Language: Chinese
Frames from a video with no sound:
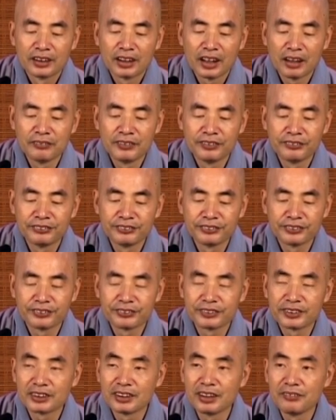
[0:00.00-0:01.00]
他们付
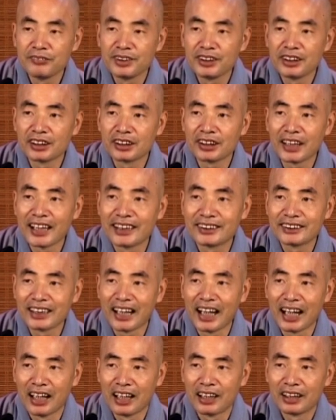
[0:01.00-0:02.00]
出生命的代
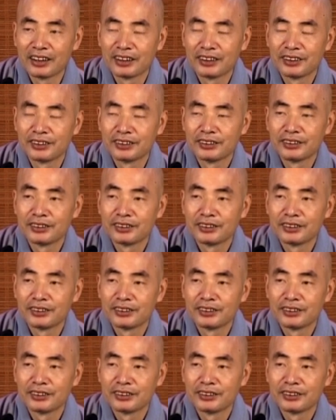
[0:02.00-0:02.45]
价，